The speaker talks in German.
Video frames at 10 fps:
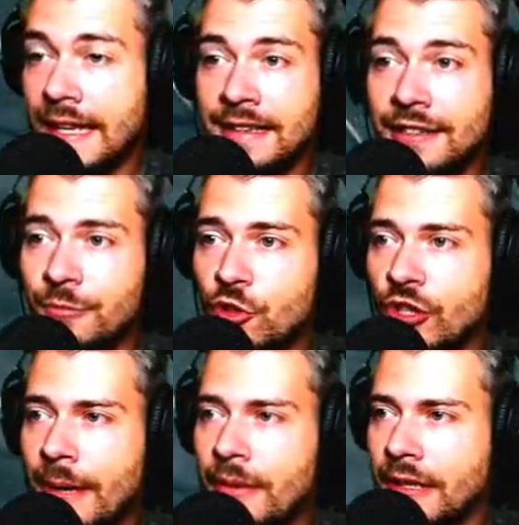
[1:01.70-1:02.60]
endlich mit
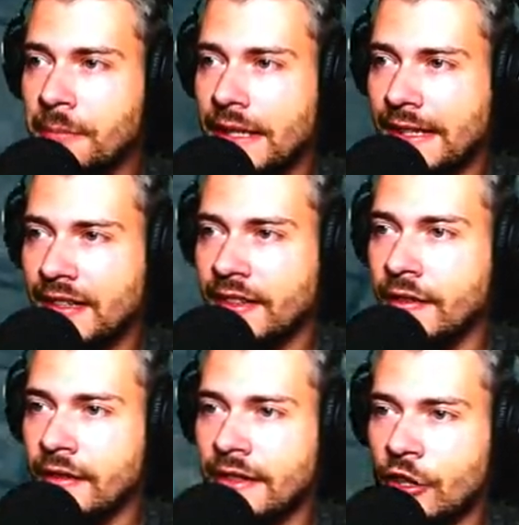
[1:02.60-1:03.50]
Steinplatten belegt
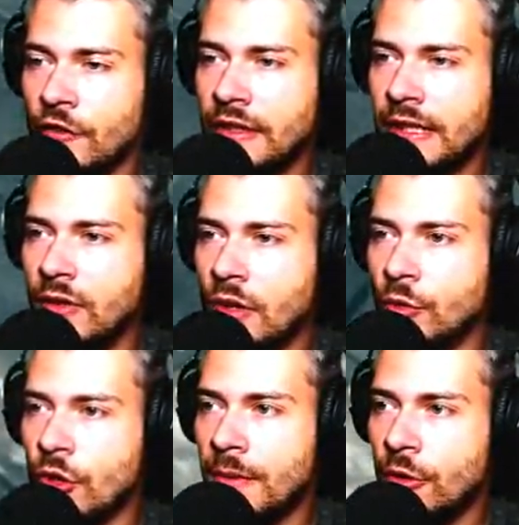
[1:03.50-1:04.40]
sind, dann können wir den
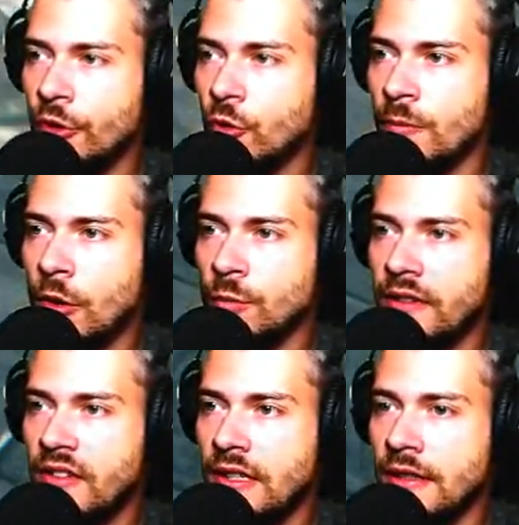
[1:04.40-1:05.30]
Zaun nochmal neu
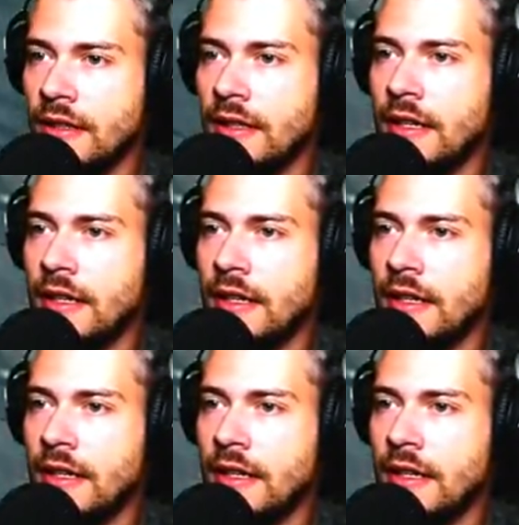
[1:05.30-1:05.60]
drumherum ziehen.